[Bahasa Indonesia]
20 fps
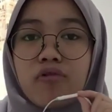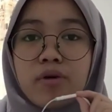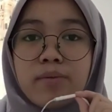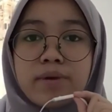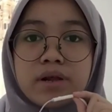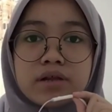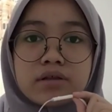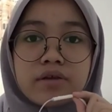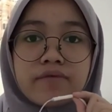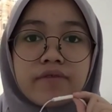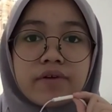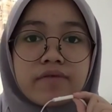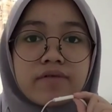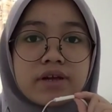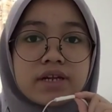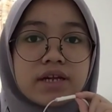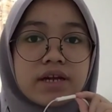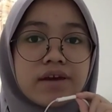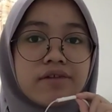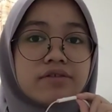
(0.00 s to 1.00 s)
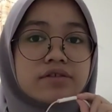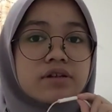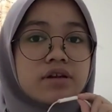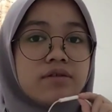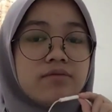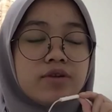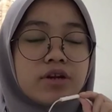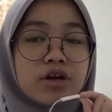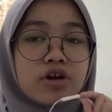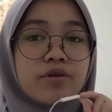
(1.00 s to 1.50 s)
Wabillahi taufiq wal hidayah.
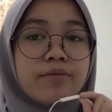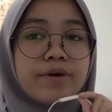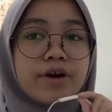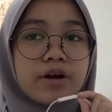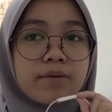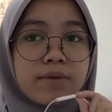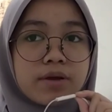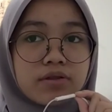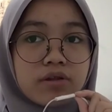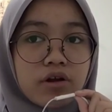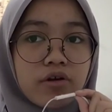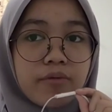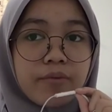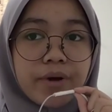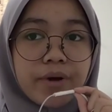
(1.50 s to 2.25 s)
Wassalamualaikum warahmatullahi